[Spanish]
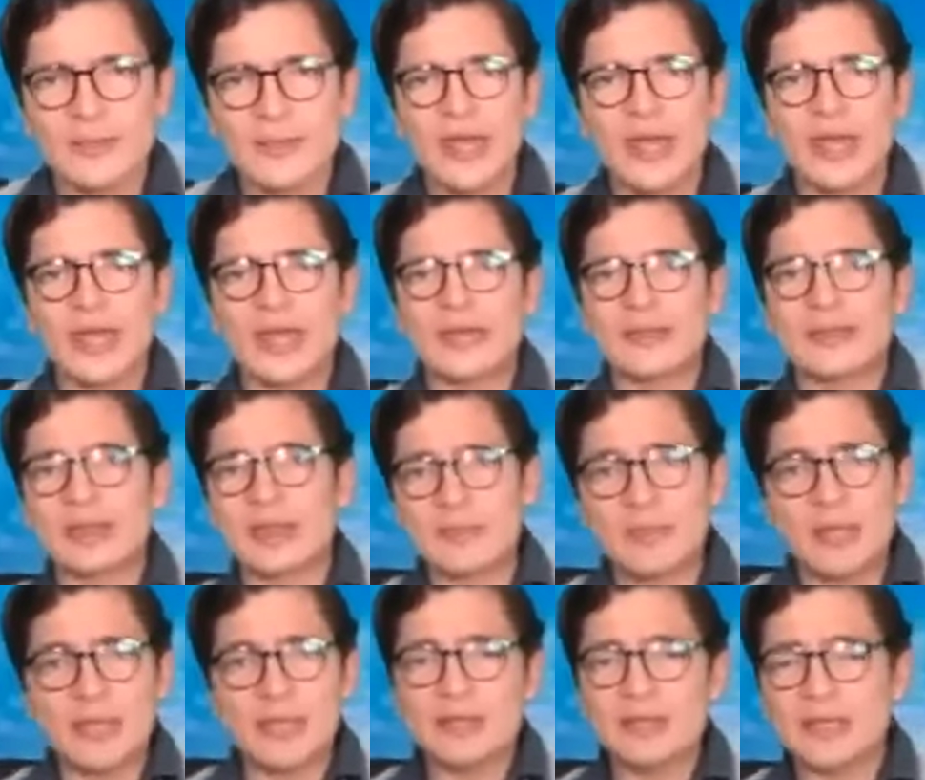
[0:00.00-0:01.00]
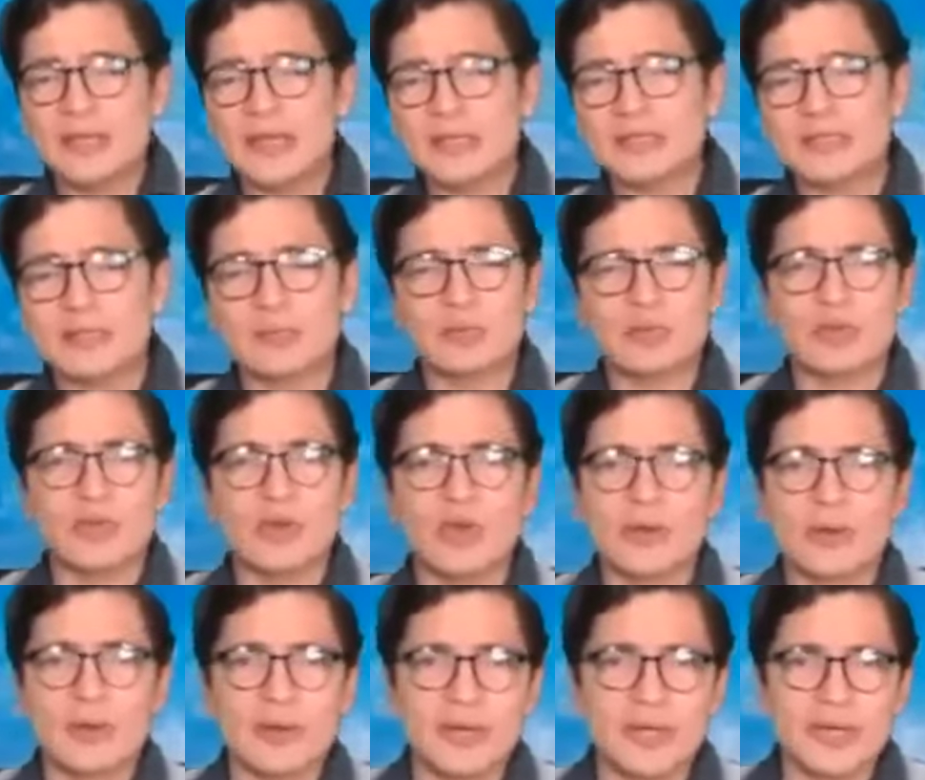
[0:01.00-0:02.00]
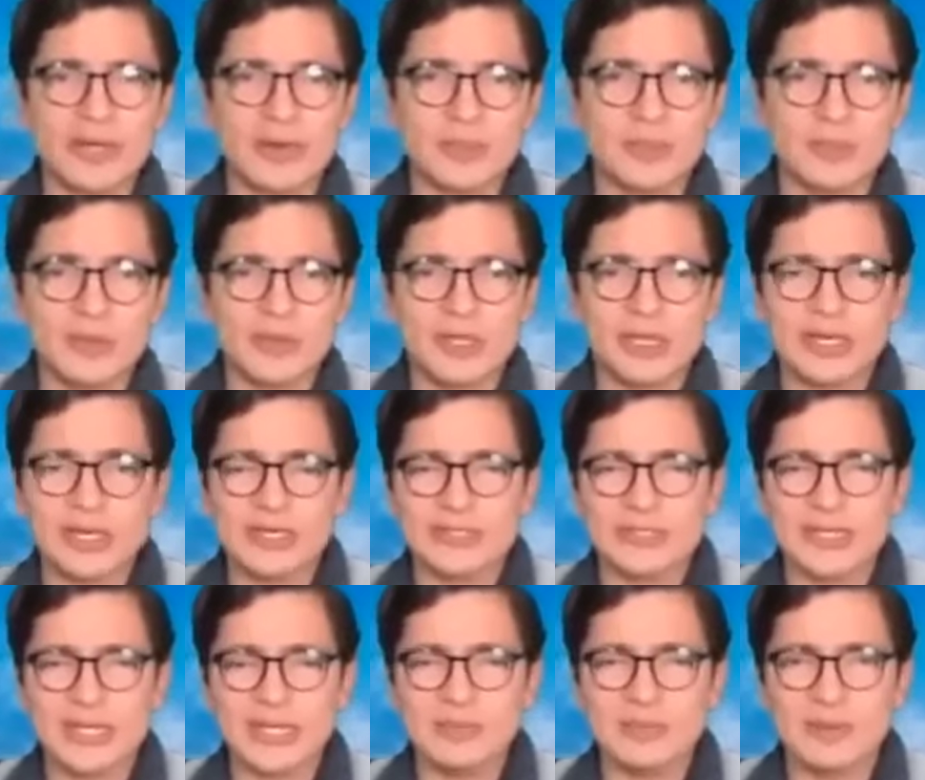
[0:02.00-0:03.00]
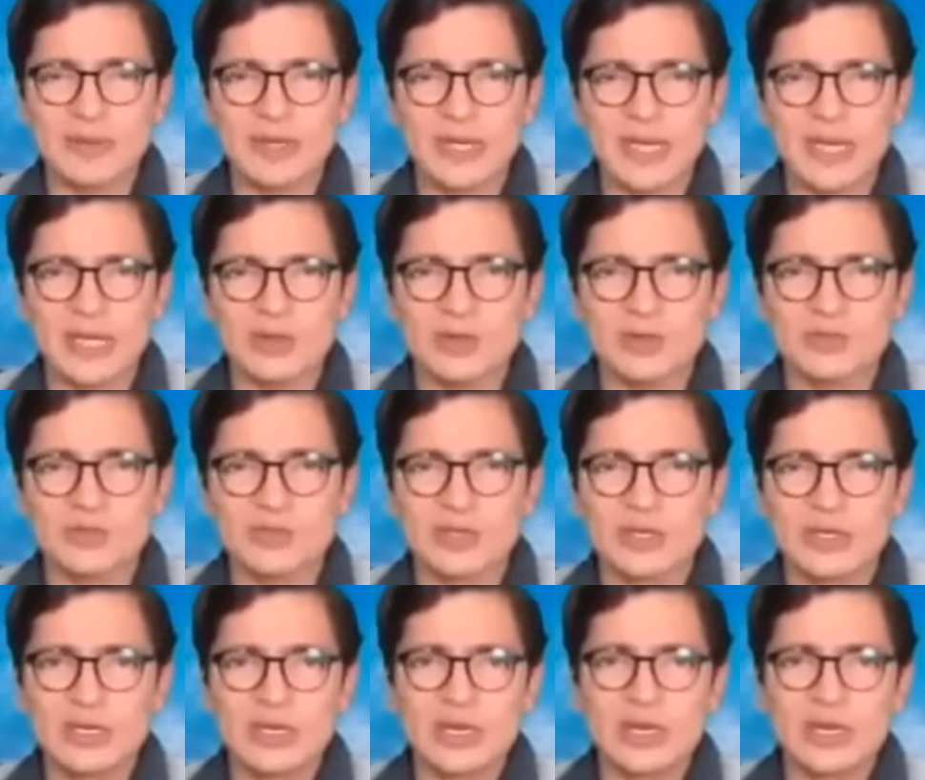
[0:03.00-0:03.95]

Eh, también crees que, pudieron que pudieran estar implicados